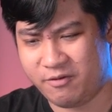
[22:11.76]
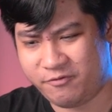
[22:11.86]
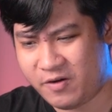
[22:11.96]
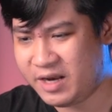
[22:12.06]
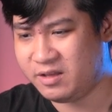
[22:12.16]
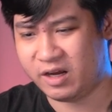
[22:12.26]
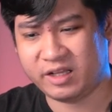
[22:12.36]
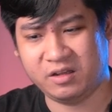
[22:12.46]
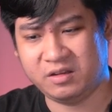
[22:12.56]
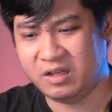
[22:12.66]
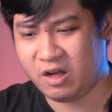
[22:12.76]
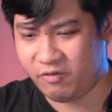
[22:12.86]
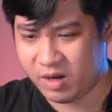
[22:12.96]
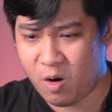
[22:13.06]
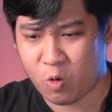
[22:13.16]
giờ Fed những cái tin, tin tức
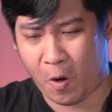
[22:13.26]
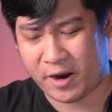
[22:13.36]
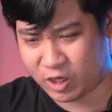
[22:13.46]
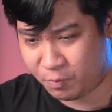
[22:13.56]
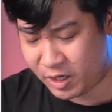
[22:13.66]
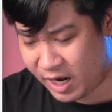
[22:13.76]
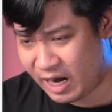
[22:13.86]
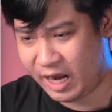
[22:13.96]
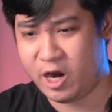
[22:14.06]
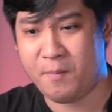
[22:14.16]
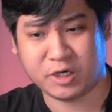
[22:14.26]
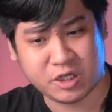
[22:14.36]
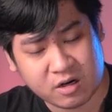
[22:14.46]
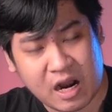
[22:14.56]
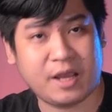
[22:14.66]
vĩ mô quan trọng như thế này nếu mà
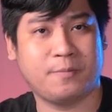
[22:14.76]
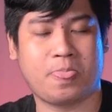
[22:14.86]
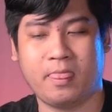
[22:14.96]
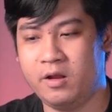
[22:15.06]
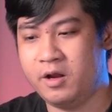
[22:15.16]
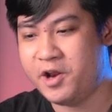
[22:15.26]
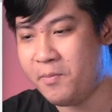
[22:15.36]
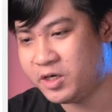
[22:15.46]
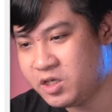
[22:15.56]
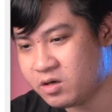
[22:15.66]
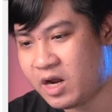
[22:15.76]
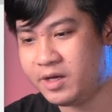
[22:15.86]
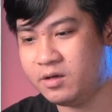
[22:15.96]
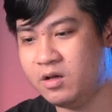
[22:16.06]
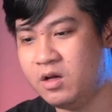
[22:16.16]
trước đây nếu mà trước
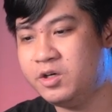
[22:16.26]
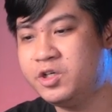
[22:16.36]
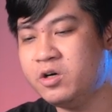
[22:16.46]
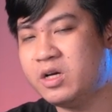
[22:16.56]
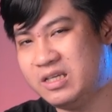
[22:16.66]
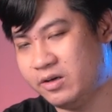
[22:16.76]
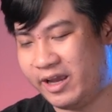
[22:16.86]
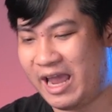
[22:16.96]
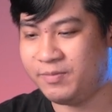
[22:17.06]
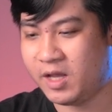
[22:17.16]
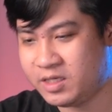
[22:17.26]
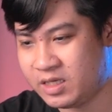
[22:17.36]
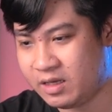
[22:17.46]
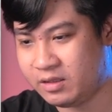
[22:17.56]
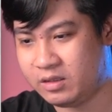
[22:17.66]
đây trước cái sự kiện
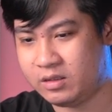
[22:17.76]
FTX á,